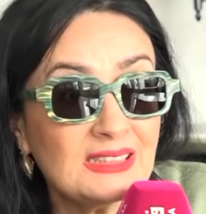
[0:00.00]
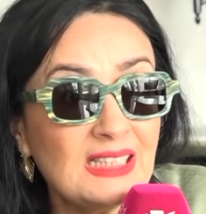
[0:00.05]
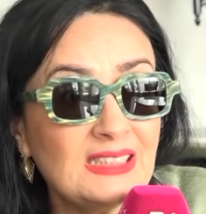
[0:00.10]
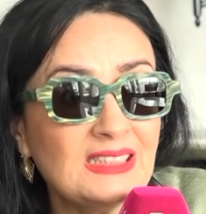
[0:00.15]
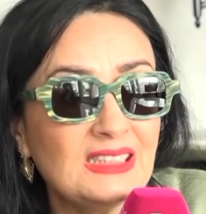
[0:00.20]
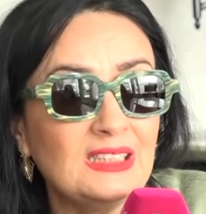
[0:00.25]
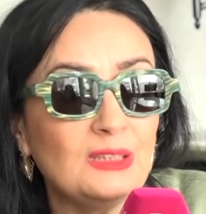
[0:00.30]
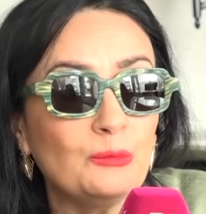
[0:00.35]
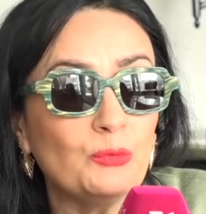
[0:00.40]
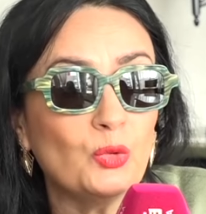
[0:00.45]

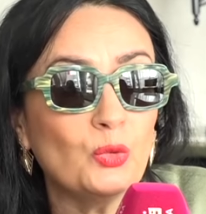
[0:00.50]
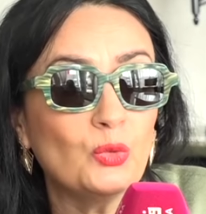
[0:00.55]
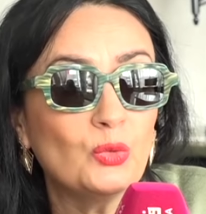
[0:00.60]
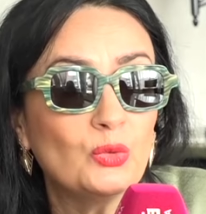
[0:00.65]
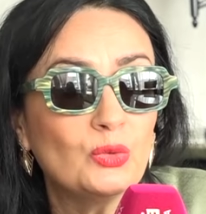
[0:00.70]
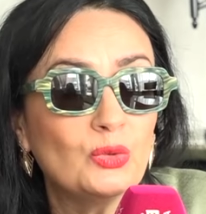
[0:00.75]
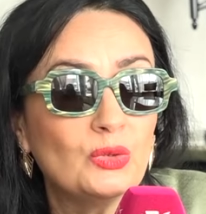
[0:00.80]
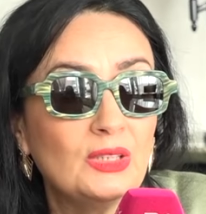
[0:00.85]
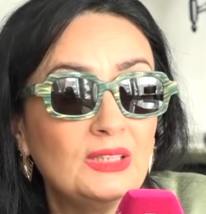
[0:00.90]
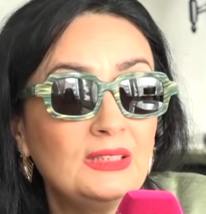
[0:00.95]
لم
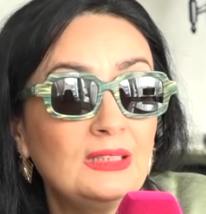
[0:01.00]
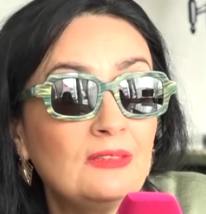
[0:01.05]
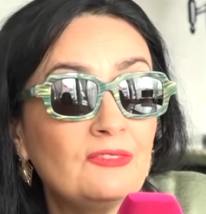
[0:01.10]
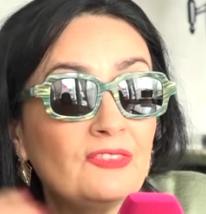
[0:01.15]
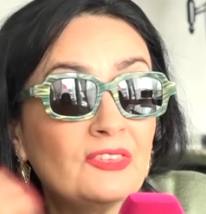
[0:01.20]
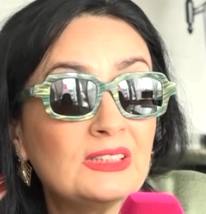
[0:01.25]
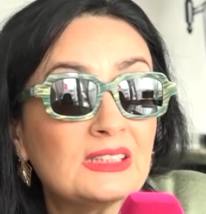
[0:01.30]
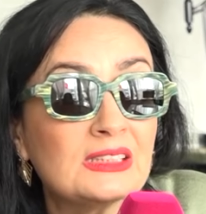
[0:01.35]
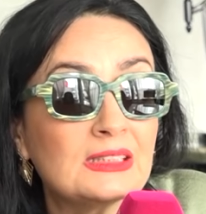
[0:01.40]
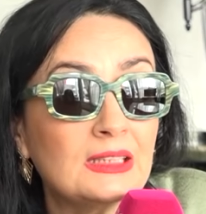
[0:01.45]
يستسلموا
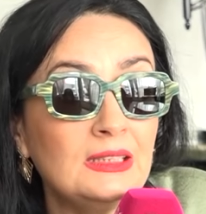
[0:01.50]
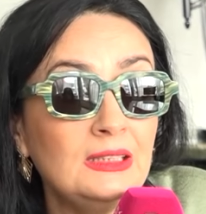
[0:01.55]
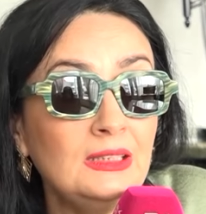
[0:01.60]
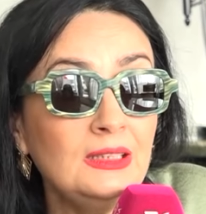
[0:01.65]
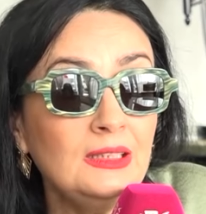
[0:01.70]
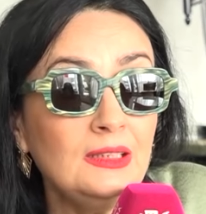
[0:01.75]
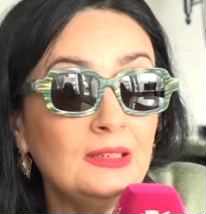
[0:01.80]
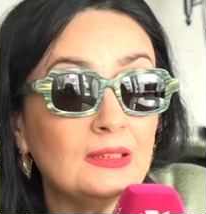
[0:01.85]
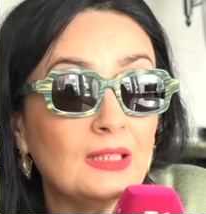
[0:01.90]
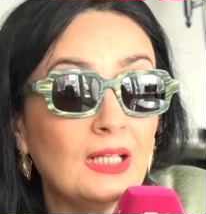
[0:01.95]
إذا
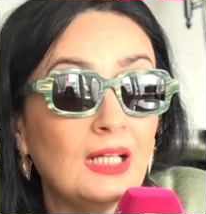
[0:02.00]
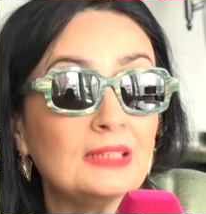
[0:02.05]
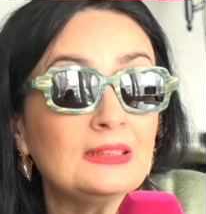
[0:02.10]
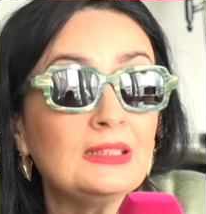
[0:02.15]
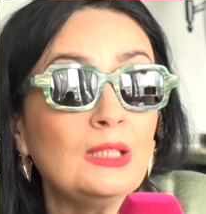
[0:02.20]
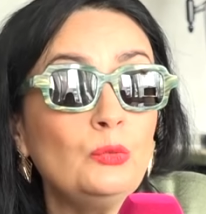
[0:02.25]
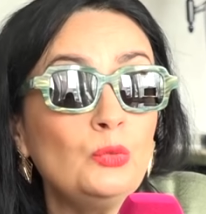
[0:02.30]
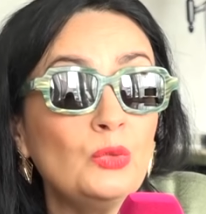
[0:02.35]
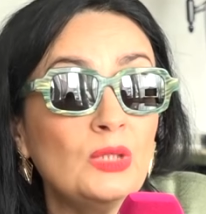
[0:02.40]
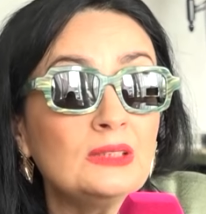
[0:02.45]

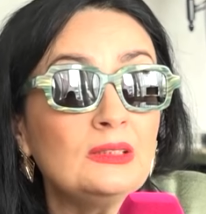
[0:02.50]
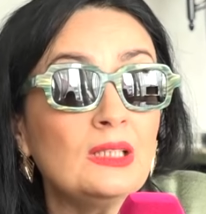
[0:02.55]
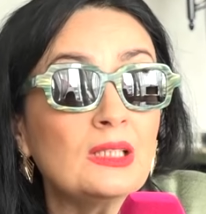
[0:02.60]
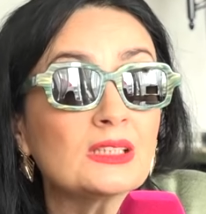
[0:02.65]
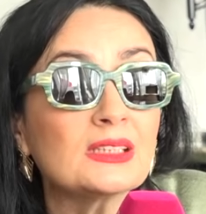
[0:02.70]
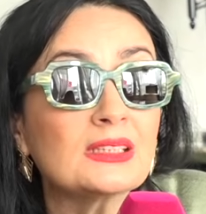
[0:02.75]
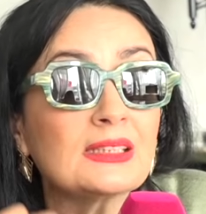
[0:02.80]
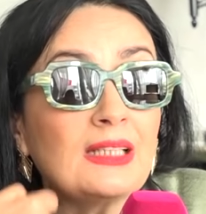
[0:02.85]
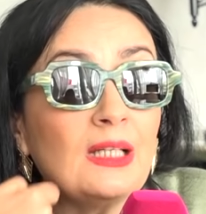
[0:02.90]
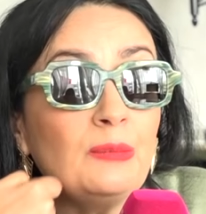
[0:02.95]
الفلسطينيين
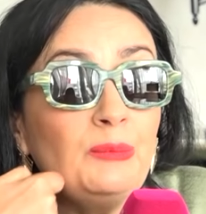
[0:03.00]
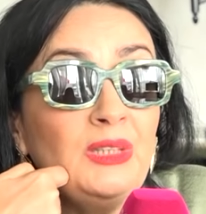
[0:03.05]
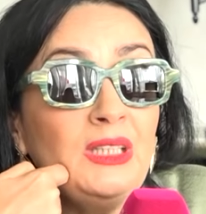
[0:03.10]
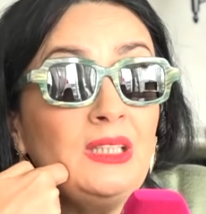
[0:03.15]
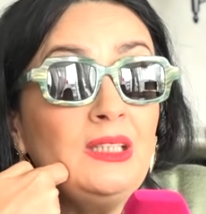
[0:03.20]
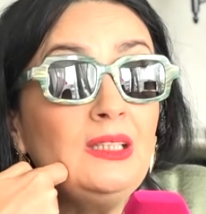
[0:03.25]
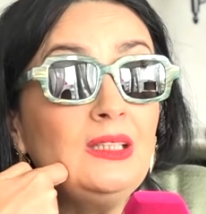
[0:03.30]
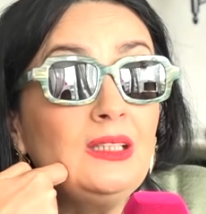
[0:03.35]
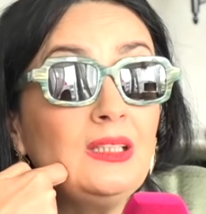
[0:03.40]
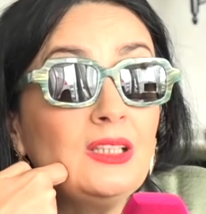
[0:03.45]
أعطونا
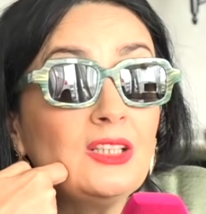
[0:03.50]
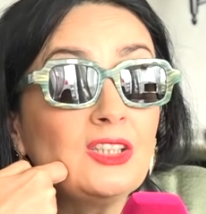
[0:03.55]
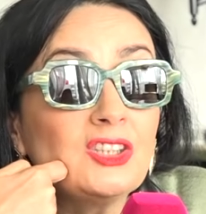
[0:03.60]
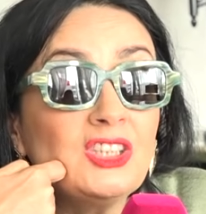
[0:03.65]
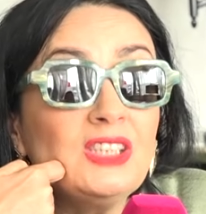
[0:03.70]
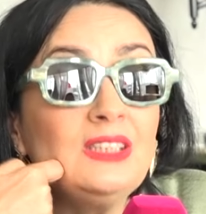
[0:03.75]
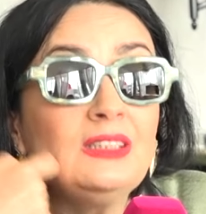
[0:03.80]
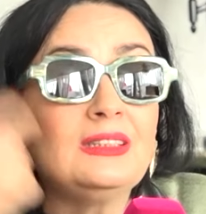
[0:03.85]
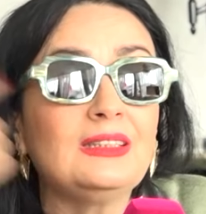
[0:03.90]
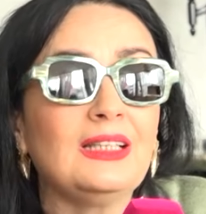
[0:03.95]
درس
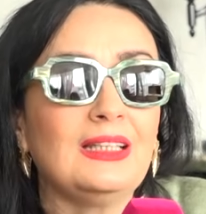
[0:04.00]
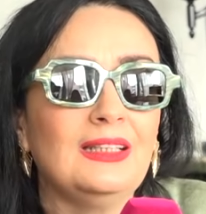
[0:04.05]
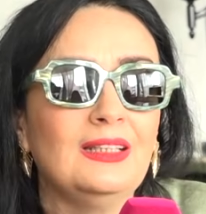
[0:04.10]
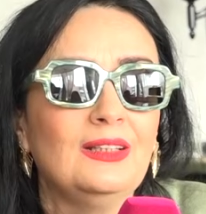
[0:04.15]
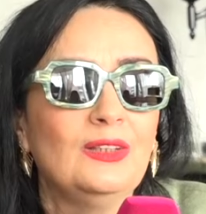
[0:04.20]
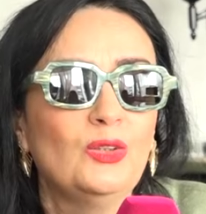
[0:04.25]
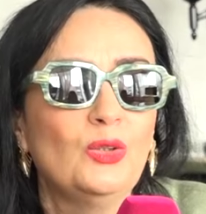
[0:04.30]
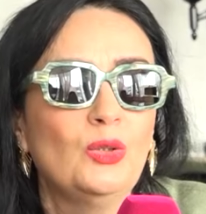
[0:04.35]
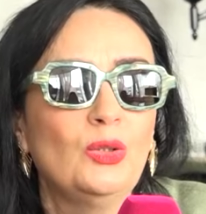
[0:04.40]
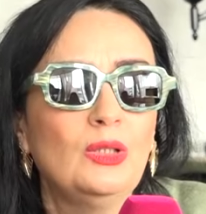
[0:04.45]
كبير
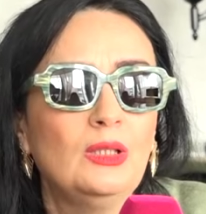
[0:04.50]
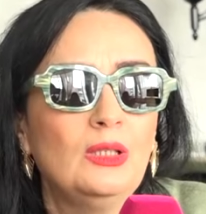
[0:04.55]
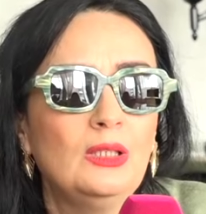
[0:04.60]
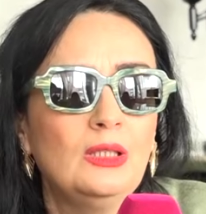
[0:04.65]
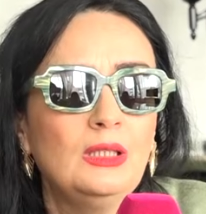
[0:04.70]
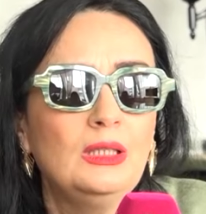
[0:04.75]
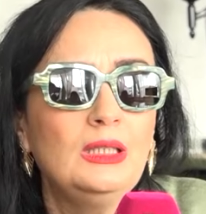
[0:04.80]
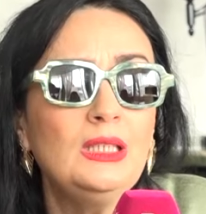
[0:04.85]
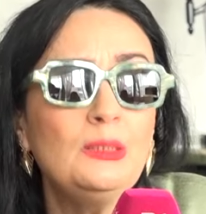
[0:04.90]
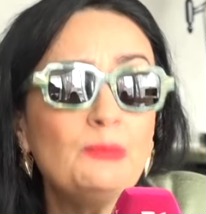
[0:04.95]
جدا
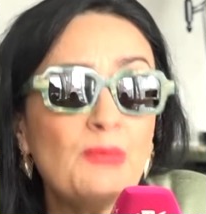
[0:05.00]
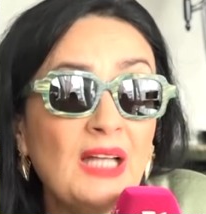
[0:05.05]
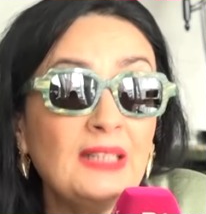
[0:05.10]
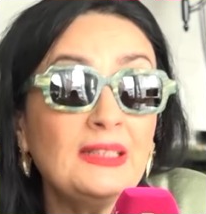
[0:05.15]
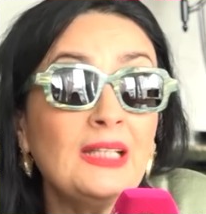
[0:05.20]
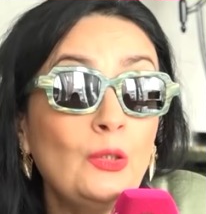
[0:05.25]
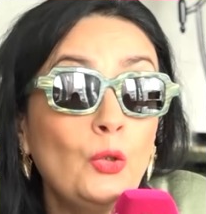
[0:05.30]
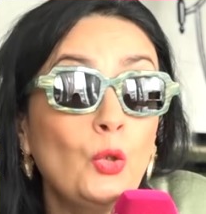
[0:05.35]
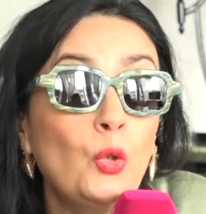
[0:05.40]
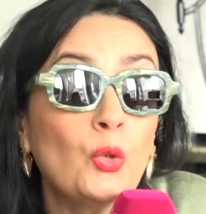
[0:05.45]

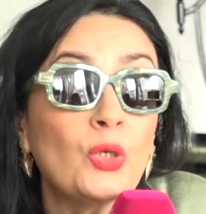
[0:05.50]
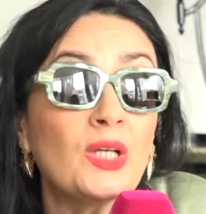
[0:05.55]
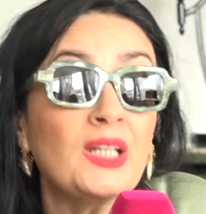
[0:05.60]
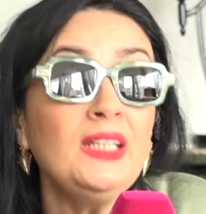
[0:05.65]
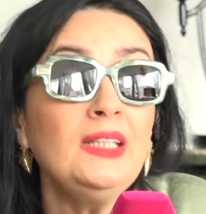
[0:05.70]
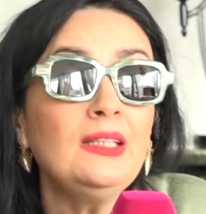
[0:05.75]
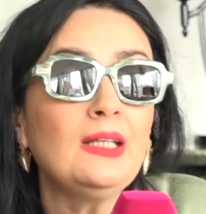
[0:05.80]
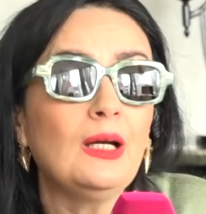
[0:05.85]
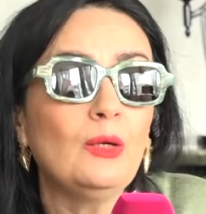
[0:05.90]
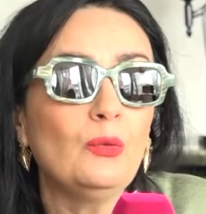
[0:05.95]
لمعنى
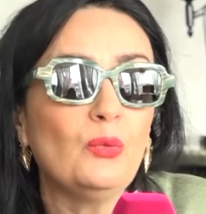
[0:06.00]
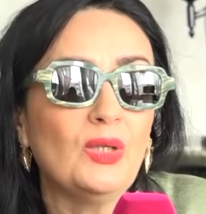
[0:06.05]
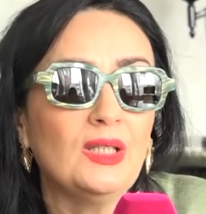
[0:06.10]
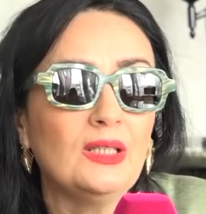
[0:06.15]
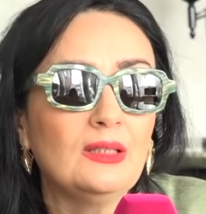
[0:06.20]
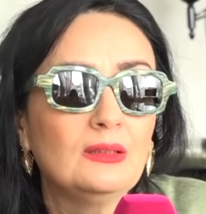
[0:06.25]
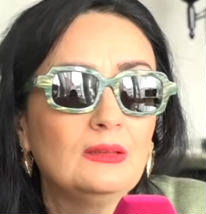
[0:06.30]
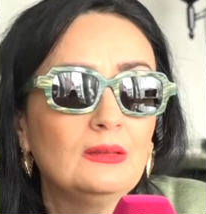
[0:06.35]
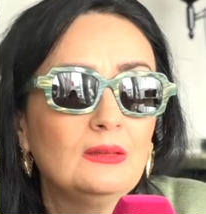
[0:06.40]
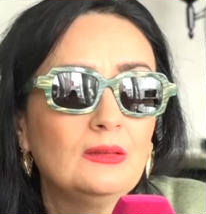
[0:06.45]

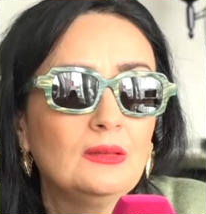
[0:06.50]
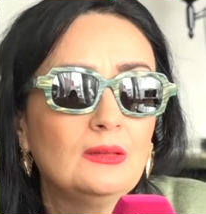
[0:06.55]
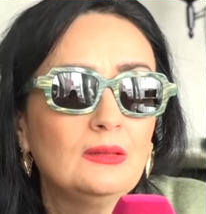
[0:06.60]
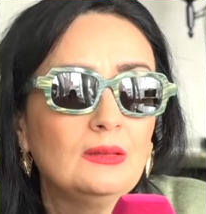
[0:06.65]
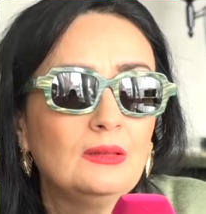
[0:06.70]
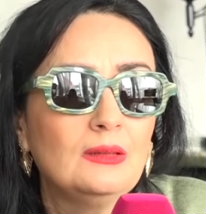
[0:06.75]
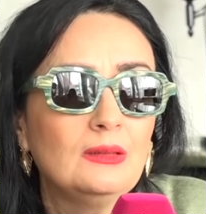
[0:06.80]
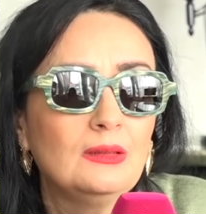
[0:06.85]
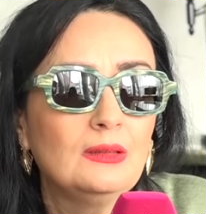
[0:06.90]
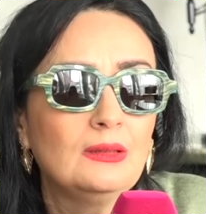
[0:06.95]
الحرية أولا
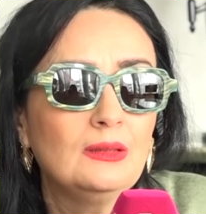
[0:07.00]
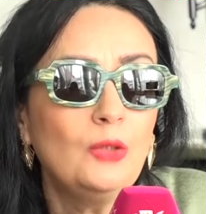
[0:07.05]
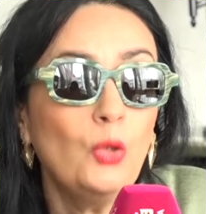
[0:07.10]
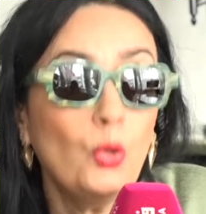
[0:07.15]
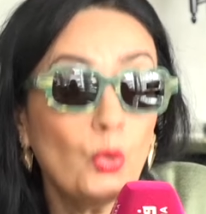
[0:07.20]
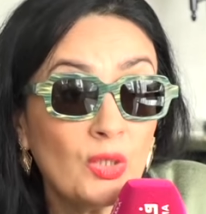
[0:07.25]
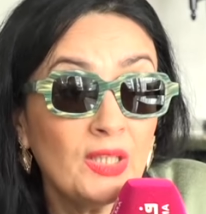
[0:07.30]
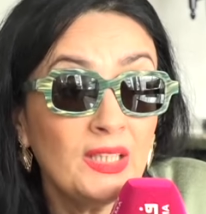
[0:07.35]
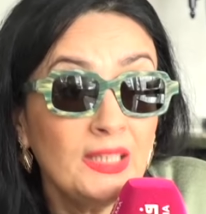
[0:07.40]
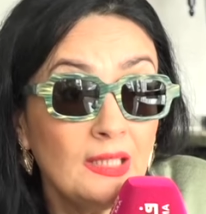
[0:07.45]

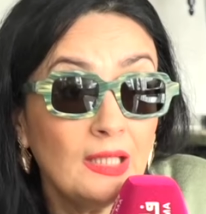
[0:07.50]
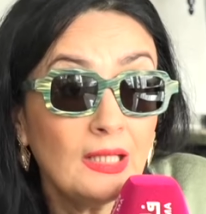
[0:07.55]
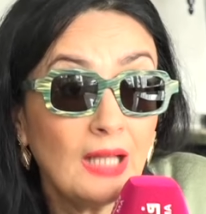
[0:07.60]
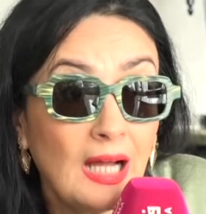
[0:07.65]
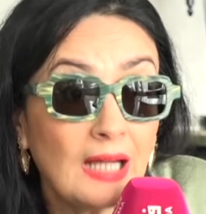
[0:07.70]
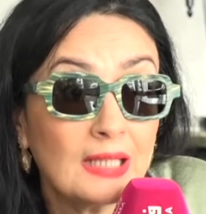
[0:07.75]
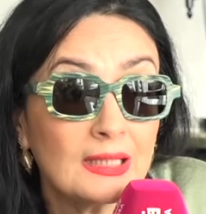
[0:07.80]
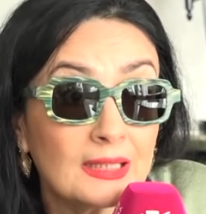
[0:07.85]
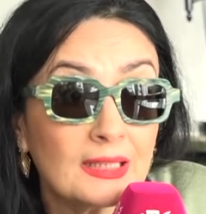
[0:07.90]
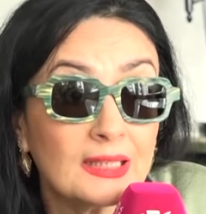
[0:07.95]

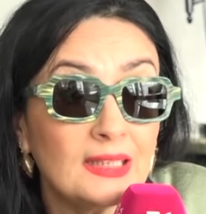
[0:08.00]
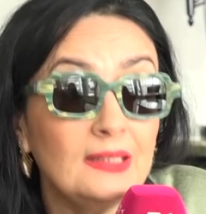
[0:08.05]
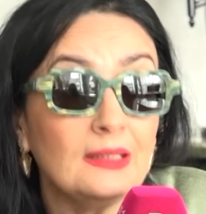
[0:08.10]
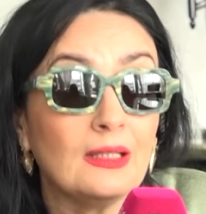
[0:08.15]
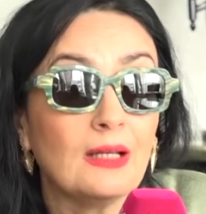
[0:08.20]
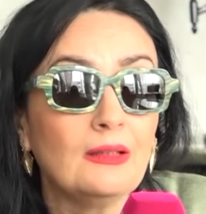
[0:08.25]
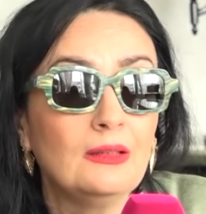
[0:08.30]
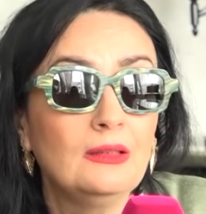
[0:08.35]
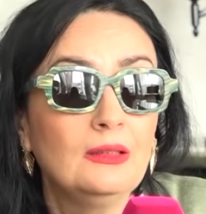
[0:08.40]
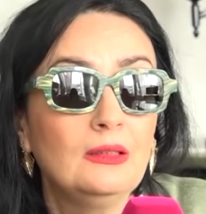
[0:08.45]
الحرية
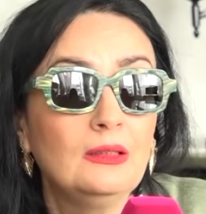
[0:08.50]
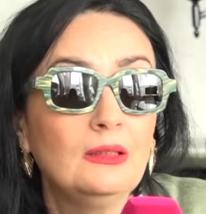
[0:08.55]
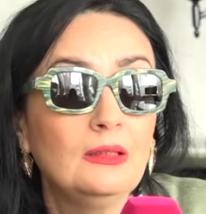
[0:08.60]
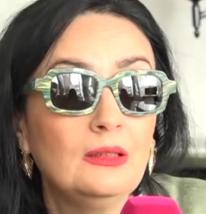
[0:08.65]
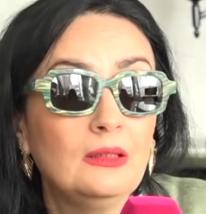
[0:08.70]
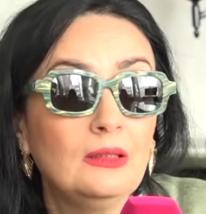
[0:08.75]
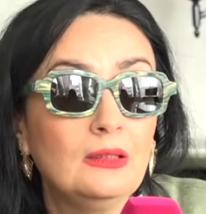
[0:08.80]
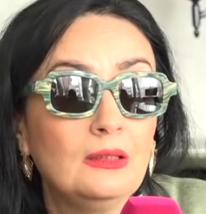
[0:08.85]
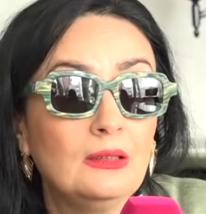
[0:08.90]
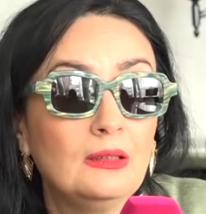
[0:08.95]

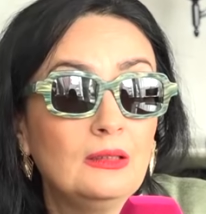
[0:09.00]
الحقيقية